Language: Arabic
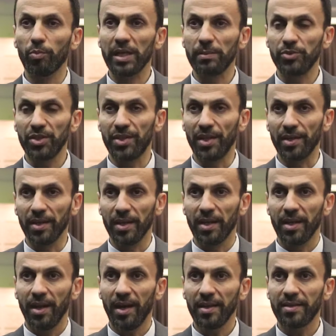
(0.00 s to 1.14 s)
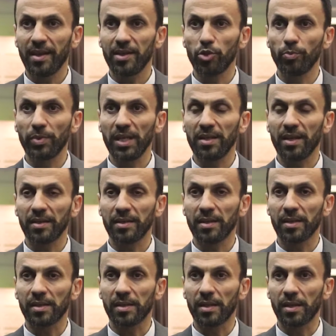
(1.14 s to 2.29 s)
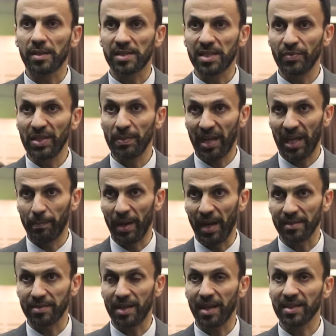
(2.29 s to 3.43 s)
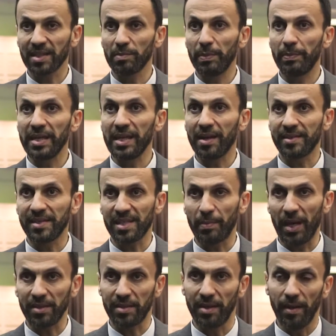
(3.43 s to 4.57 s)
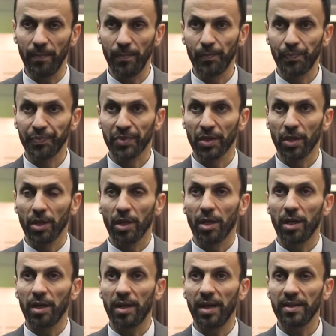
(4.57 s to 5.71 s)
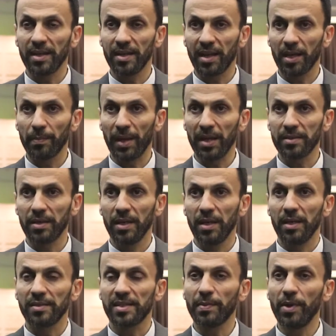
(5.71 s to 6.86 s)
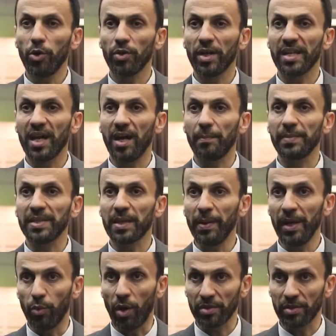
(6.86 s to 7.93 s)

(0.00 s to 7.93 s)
هو مهم جدا حتى يمكن ان نستفيد من خبرات الانظمه البيئيه التي سبقتنا هذه الخبرات تسمح لنا من ربح